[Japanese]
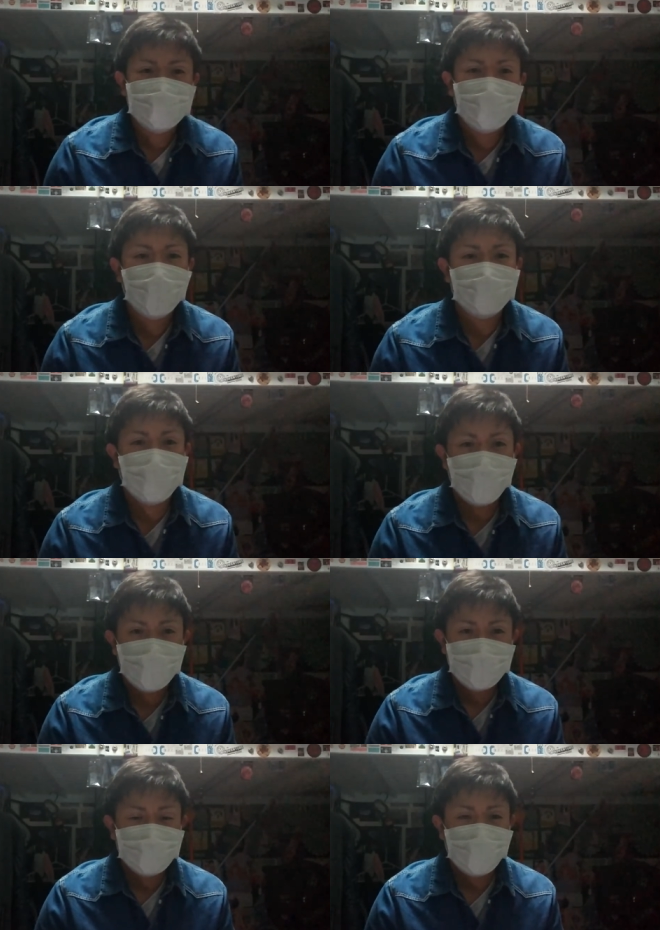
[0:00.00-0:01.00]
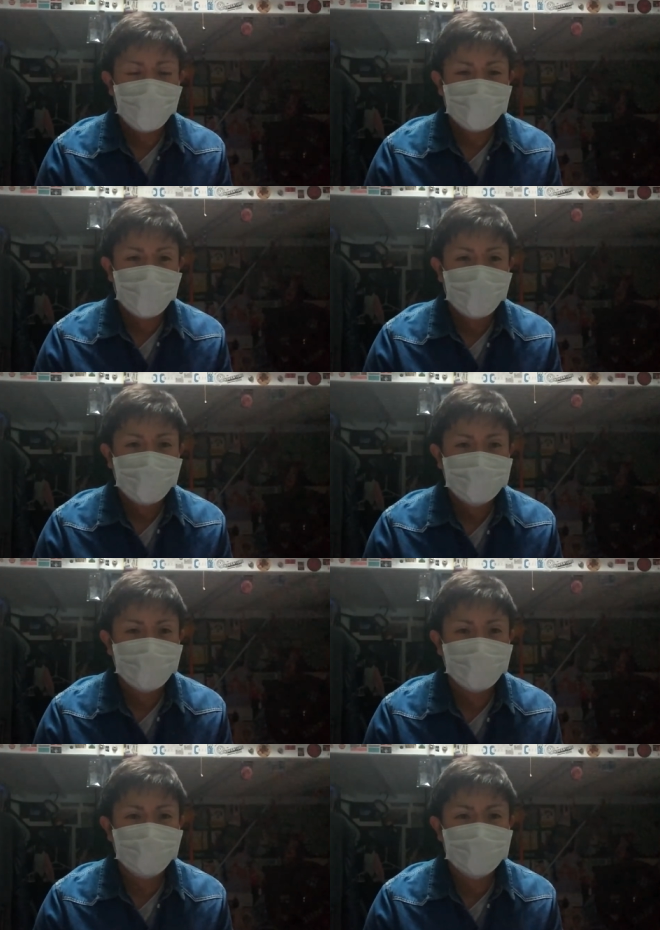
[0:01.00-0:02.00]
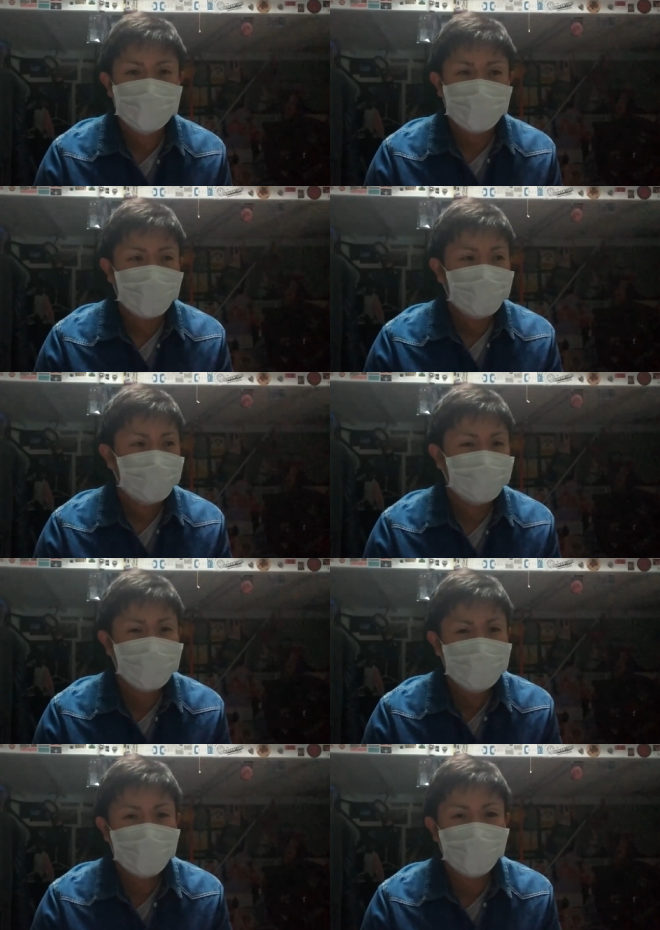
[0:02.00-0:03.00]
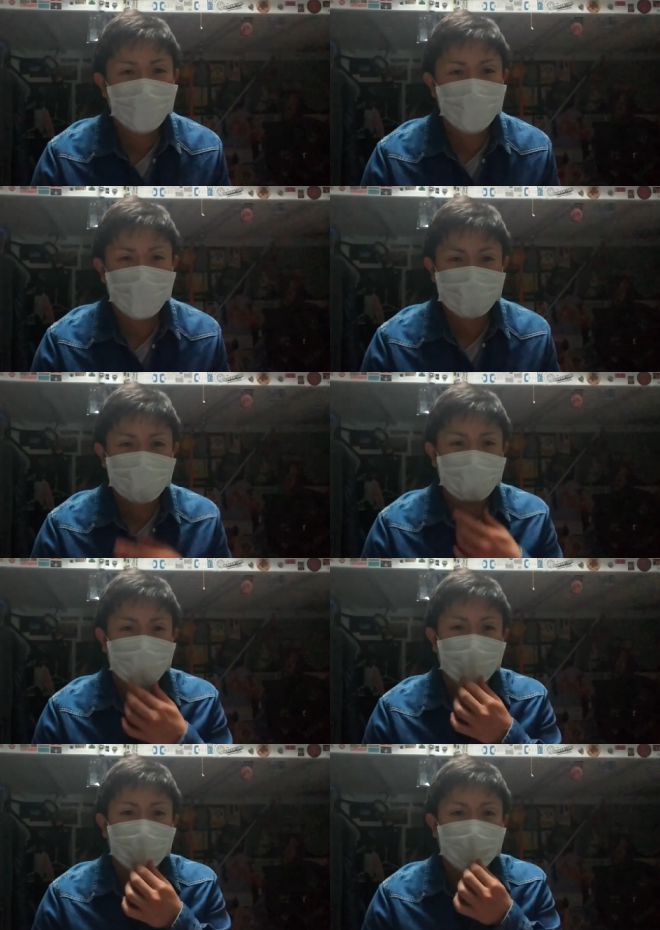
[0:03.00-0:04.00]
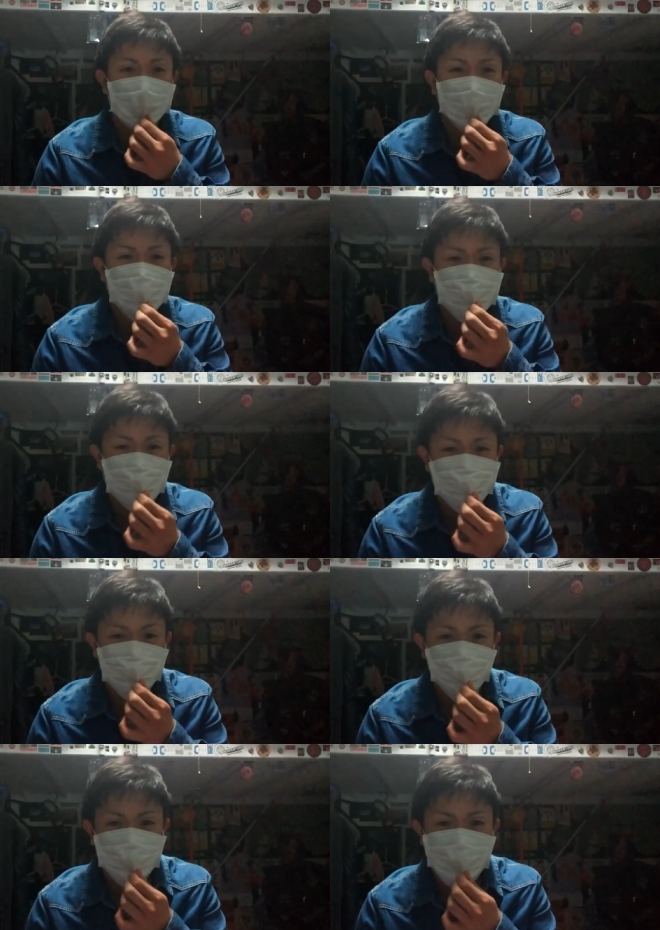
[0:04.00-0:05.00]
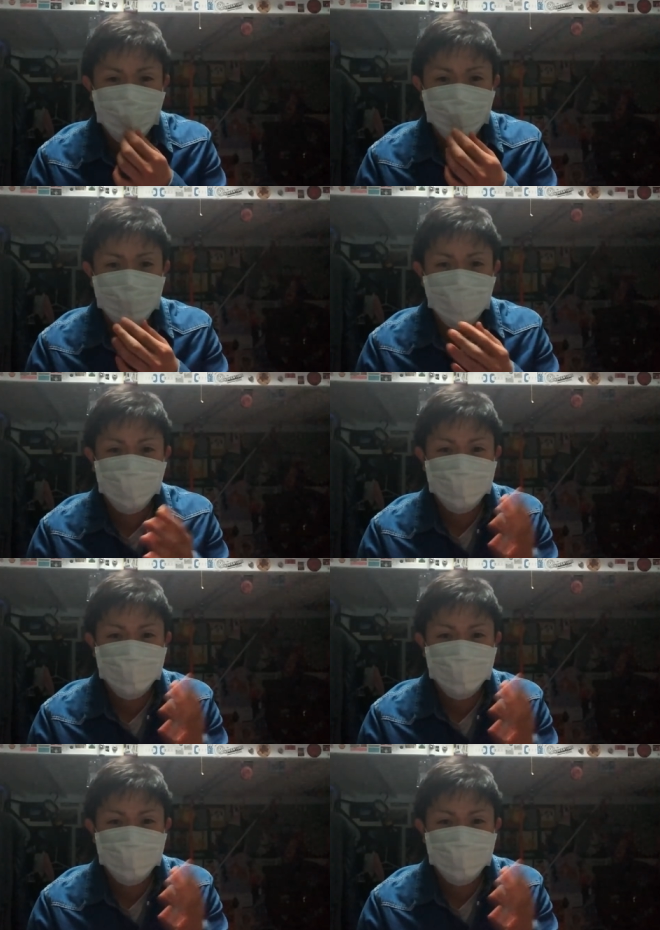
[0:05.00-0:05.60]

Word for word: 早かったな。早かった。先走っちゃった。カメラ回る前からしょっちゃったから、途切れてるな、きっと。はい、やり直